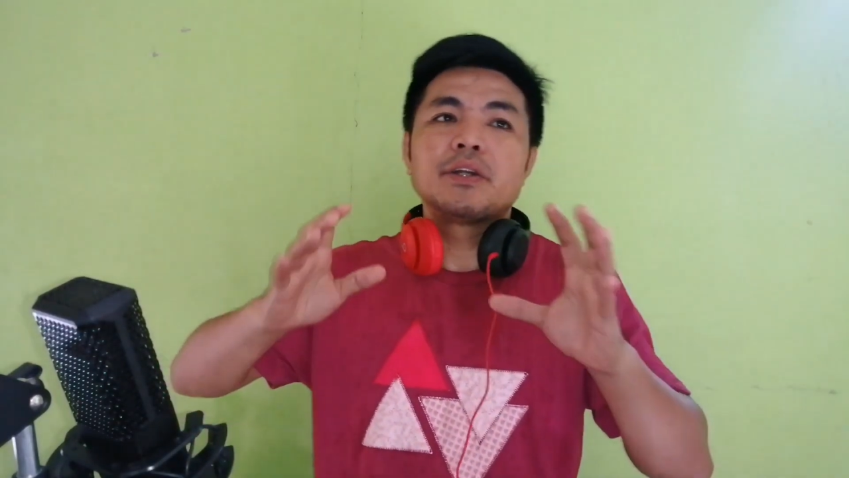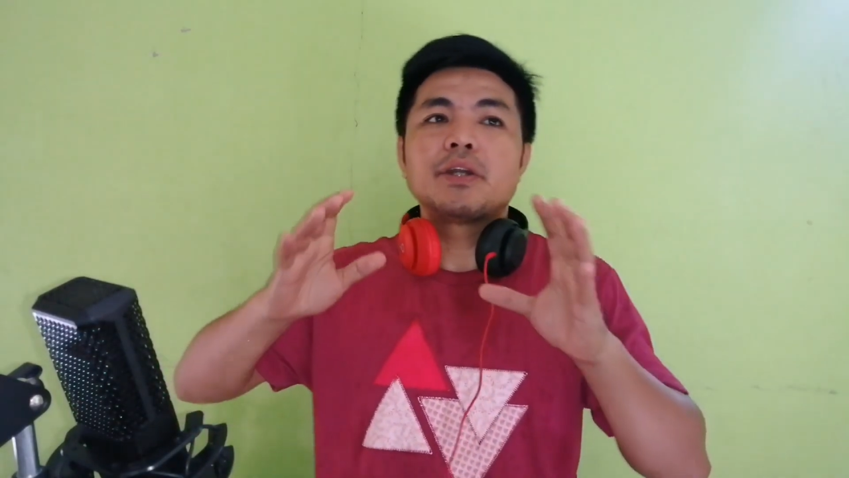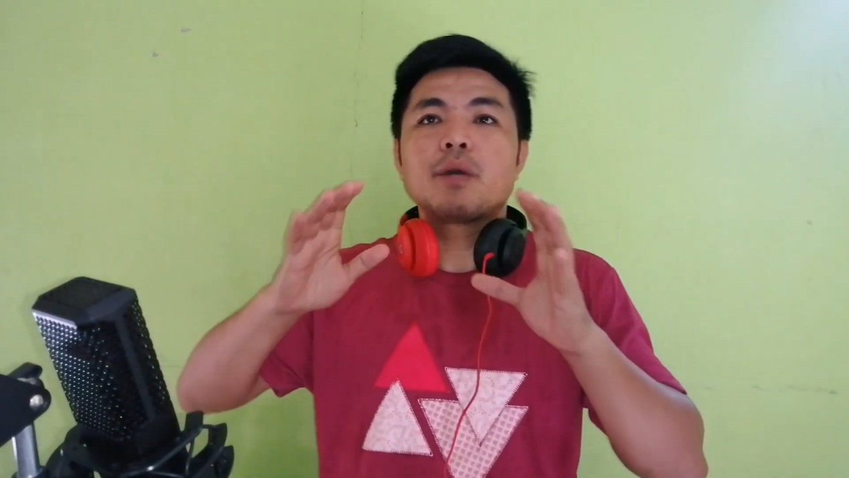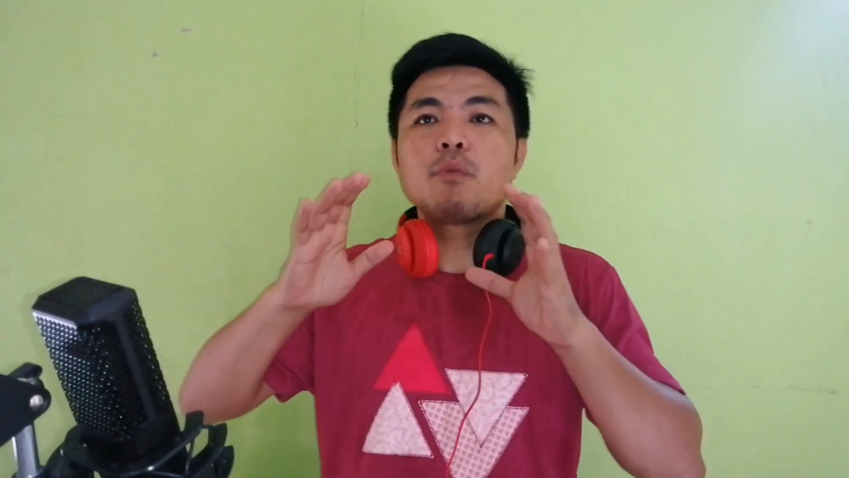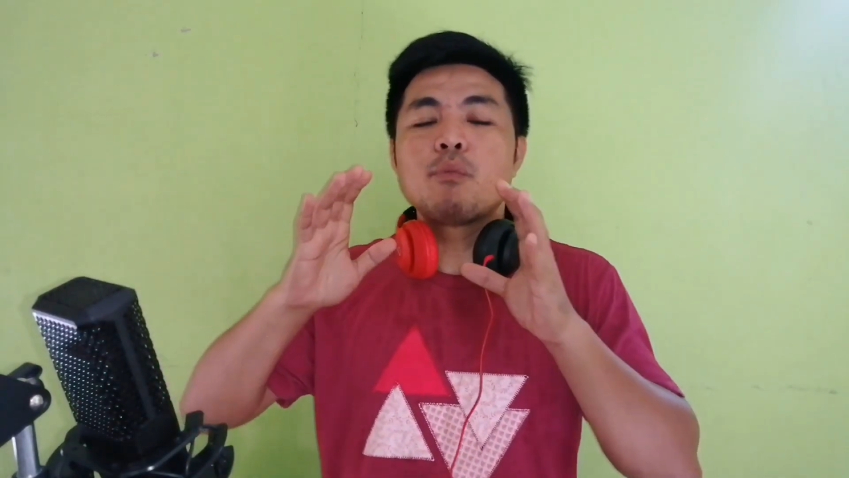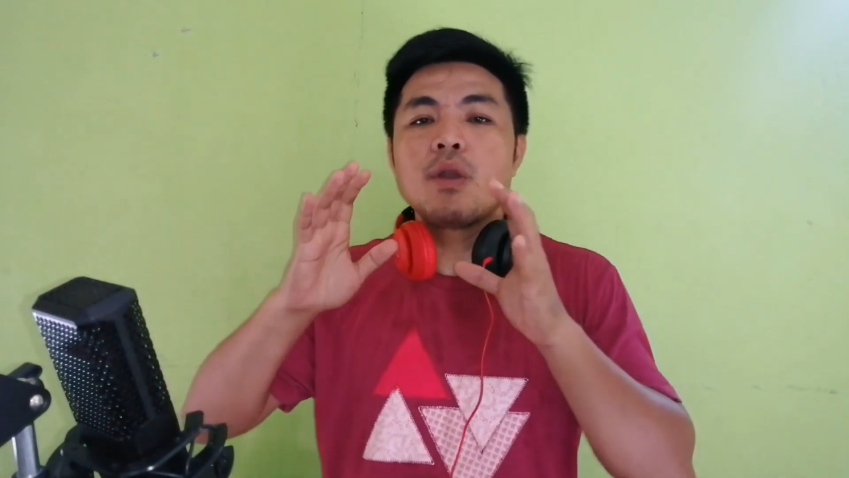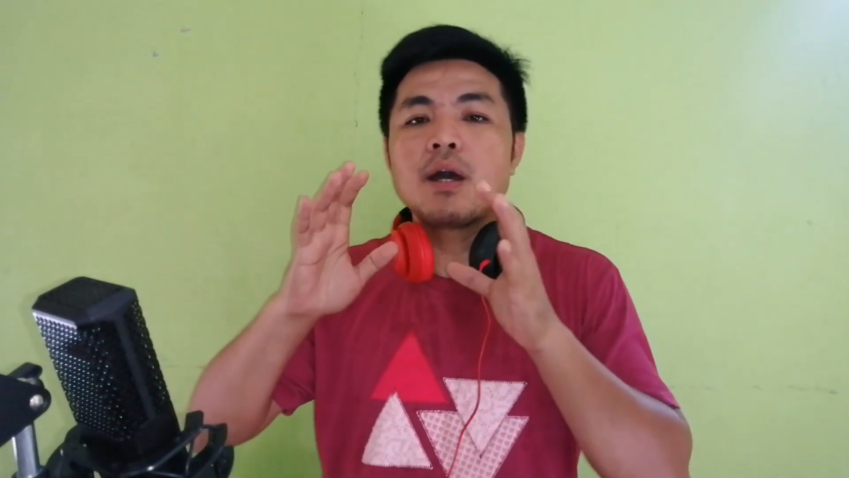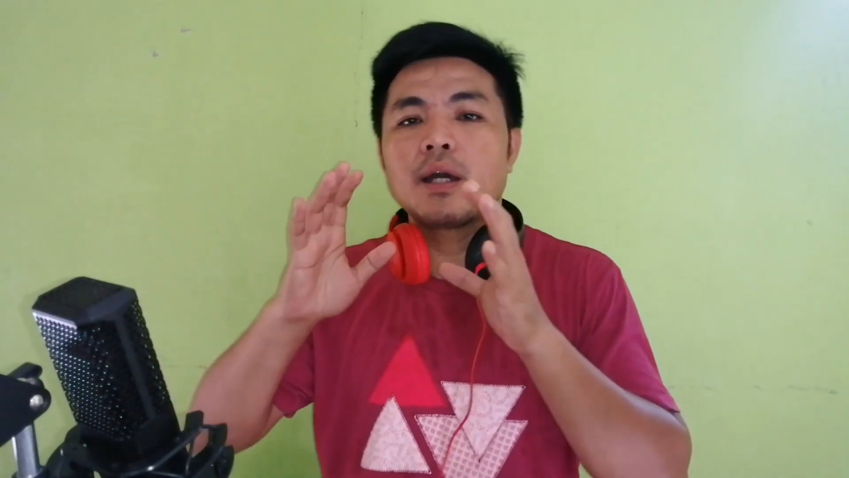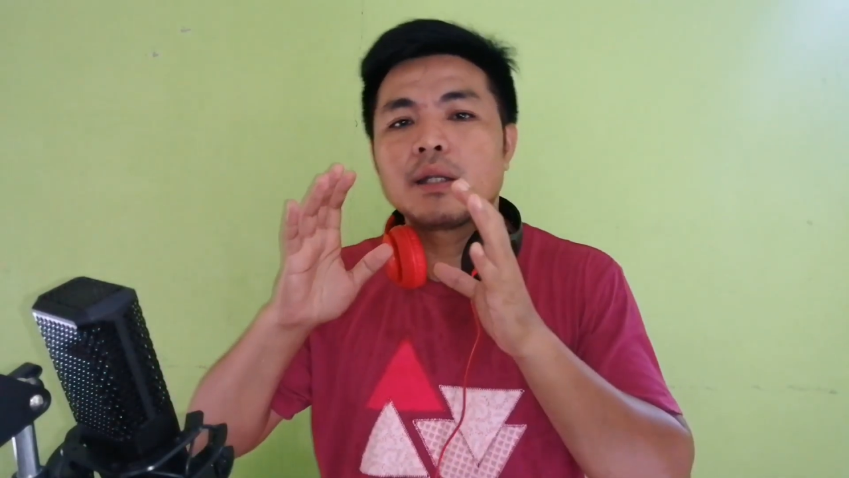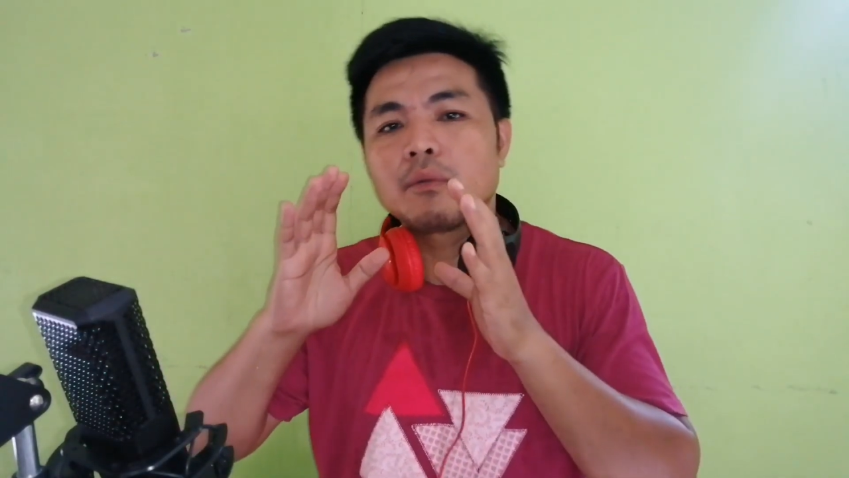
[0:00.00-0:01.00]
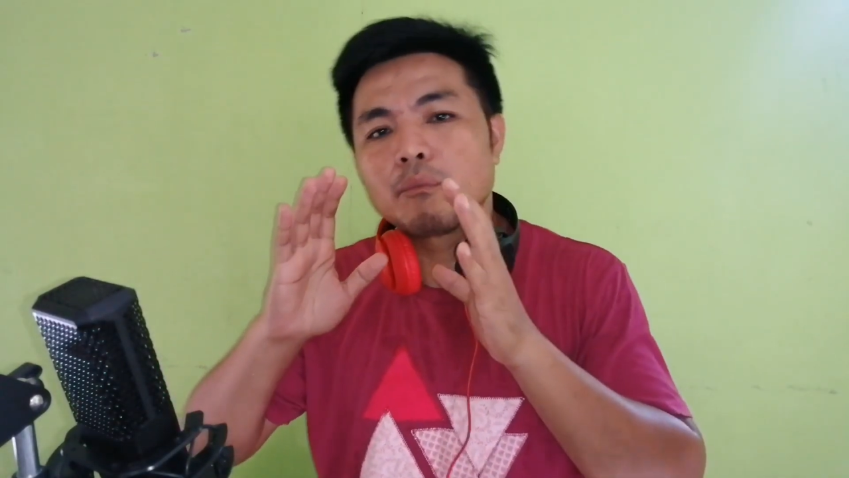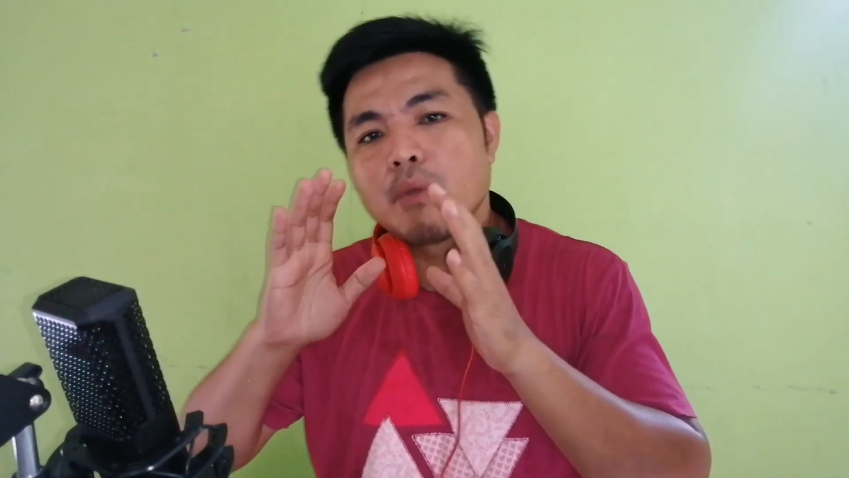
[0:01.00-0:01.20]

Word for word: dia memulakan